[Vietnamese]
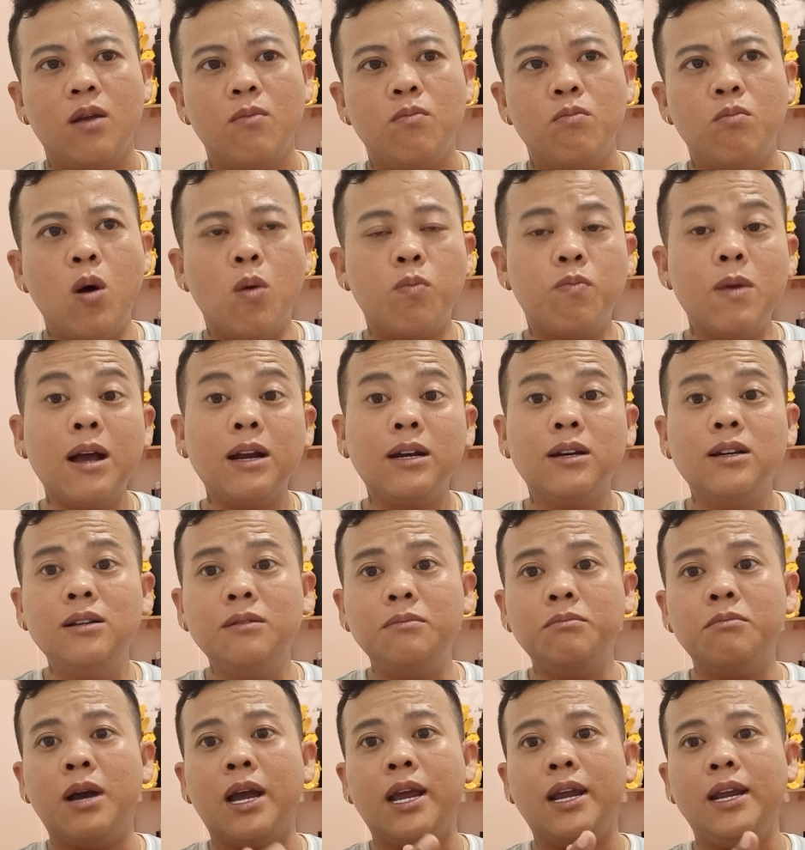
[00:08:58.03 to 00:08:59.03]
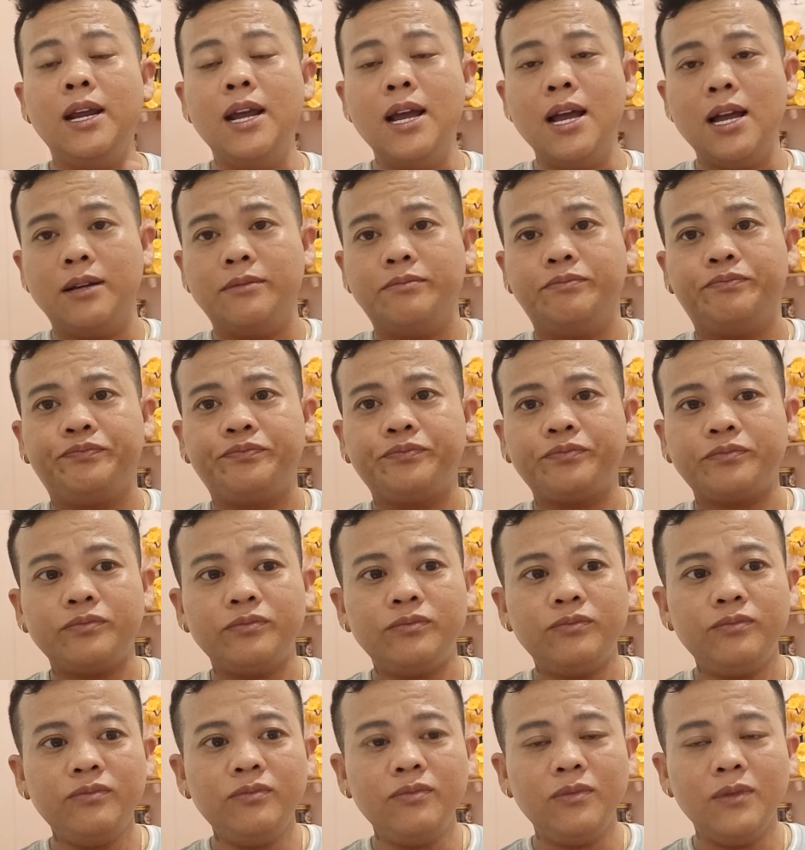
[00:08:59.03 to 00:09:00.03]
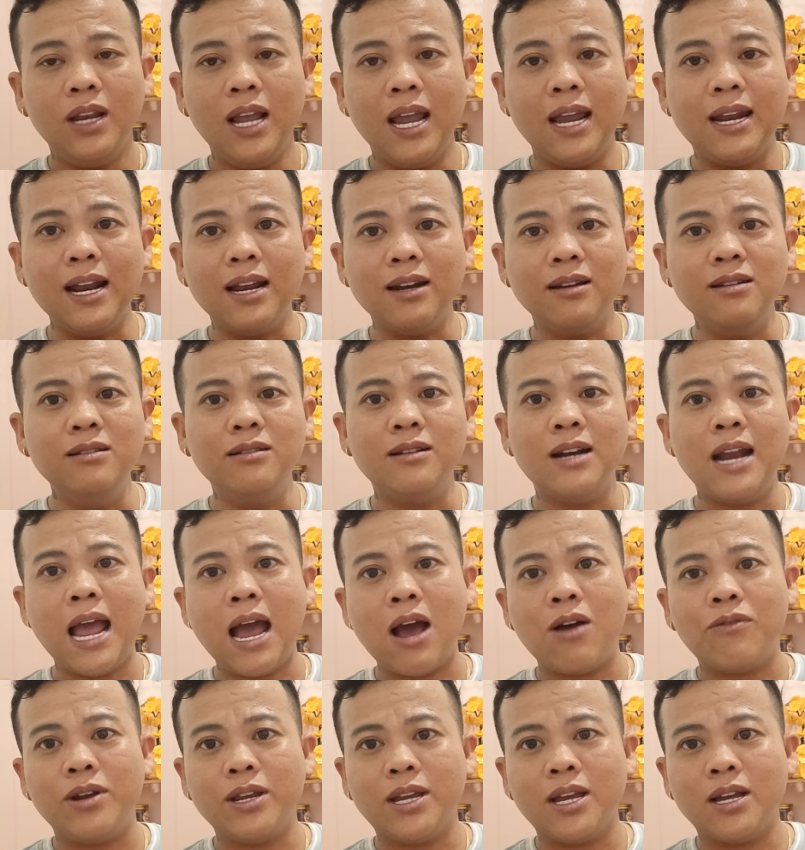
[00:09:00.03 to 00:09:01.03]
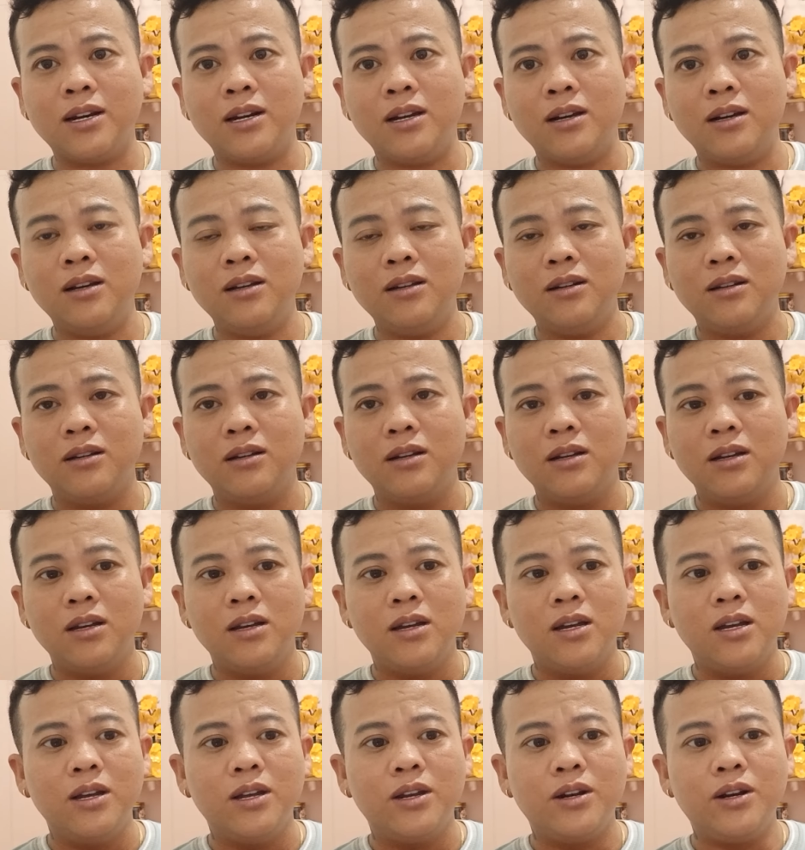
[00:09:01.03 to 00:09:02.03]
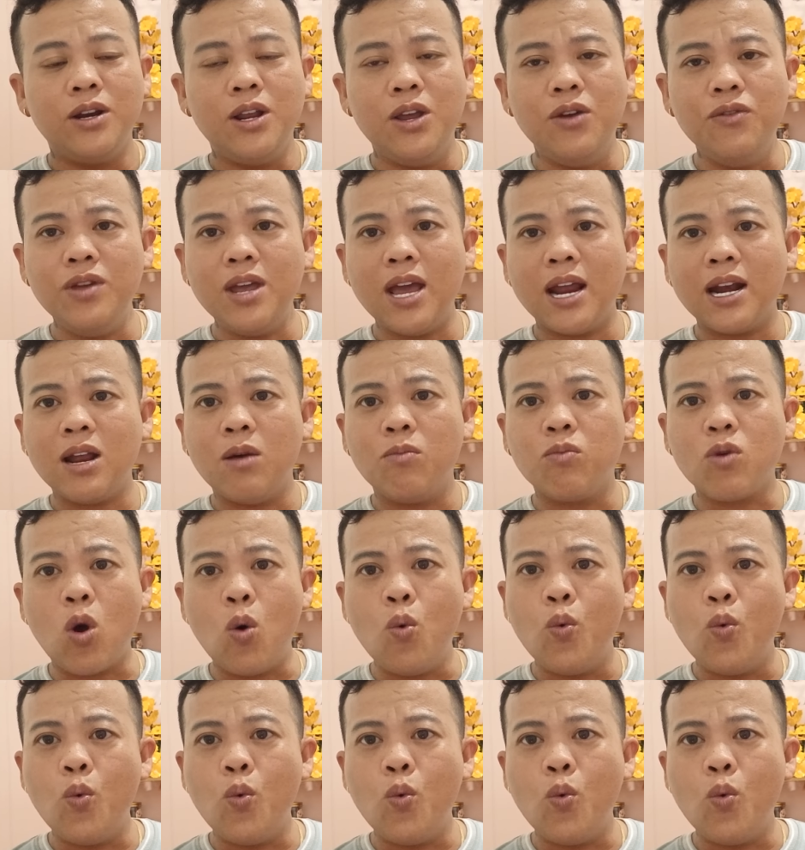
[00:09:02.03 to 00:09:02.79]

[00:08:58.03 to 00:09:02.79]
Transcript: một đất nước mỹ á hay đất nước nào đi chăng nữa nếu như anh không có